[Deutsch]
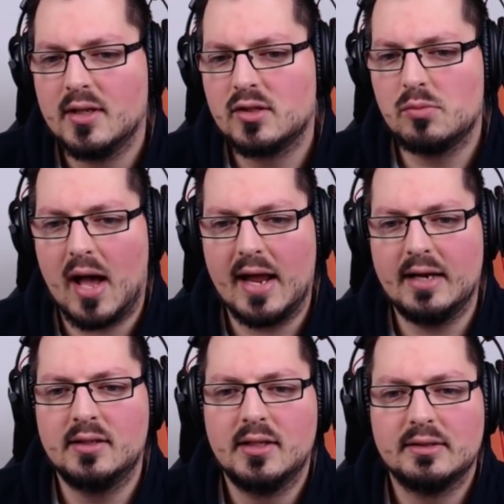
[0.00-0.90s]
Zum
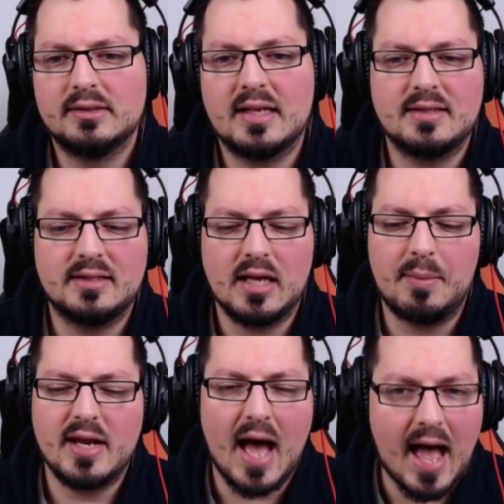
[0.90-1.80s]
einen, dass ich ja
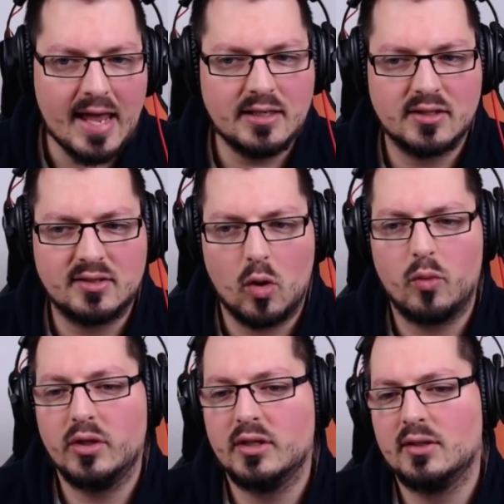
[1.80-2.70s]
meine eigene
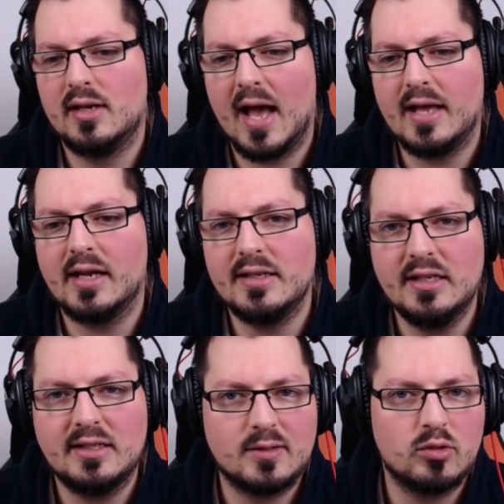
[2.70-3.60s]
Story leider
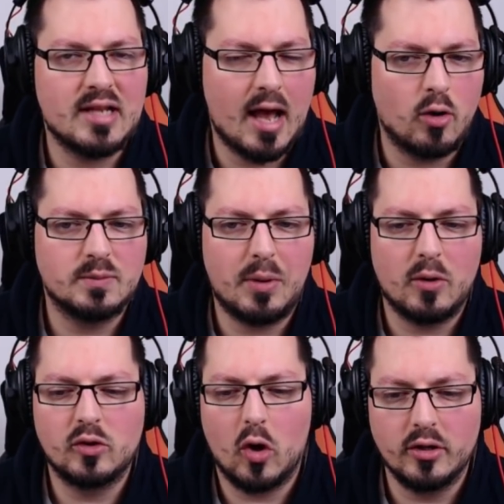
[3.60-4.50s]
nicht so sehr
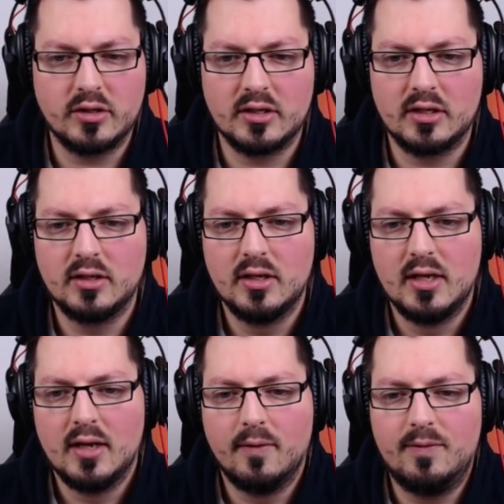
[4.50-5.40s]
ausbauen konnte,
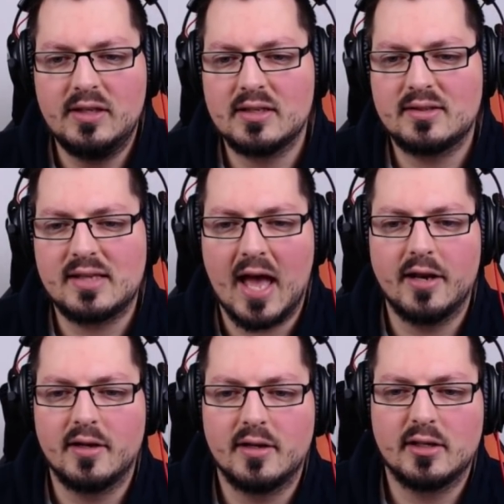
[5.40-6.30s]
wie ich es
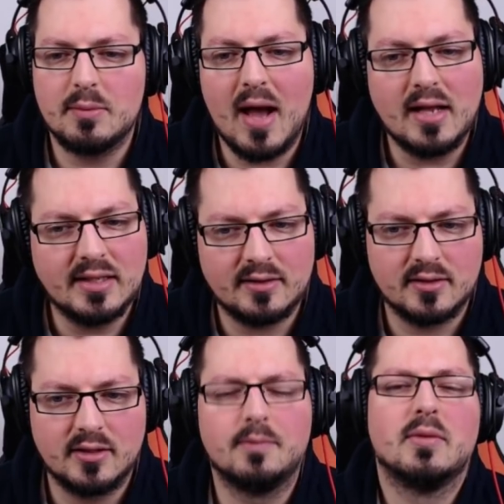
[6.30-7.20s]
gerne gemacht
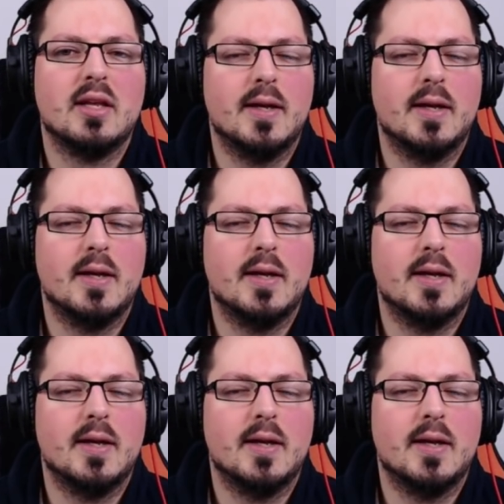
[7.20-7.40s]
hätte.